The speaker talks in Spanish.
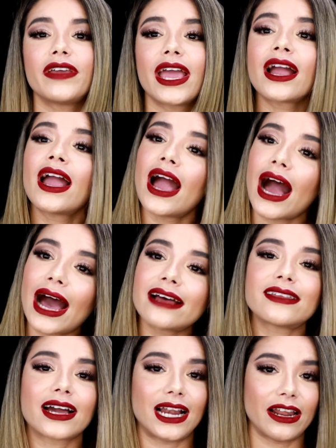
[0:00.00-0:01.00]
bien
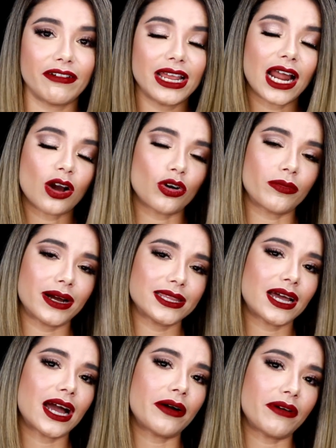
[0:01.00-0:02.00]
hasta que le vi la
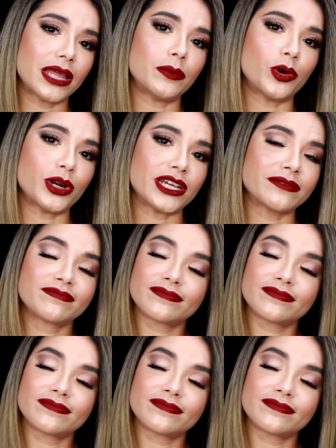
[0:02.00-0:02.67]
corbata a Bad Bunny